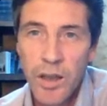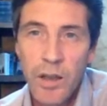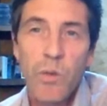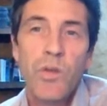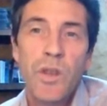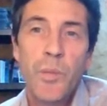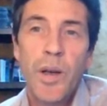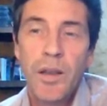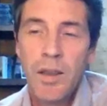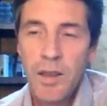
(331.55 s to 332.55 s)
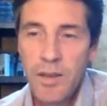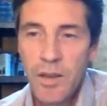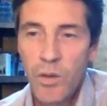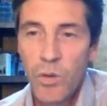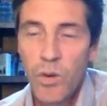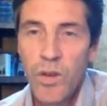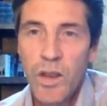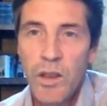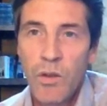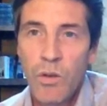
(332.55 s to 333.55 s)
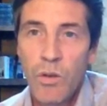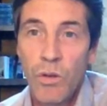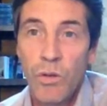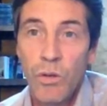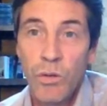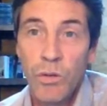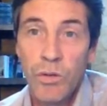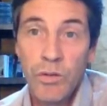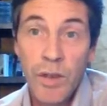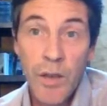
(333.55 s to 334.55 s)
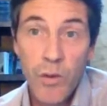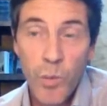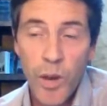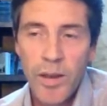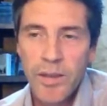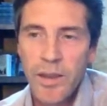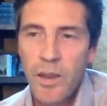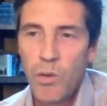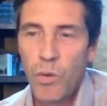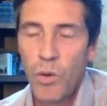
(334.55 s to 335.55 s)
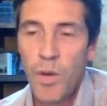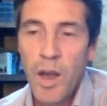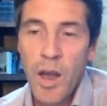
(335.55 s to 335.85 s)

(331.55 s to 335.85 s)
qui ne dit pas ses sources et qui n'avoue pas sa nature.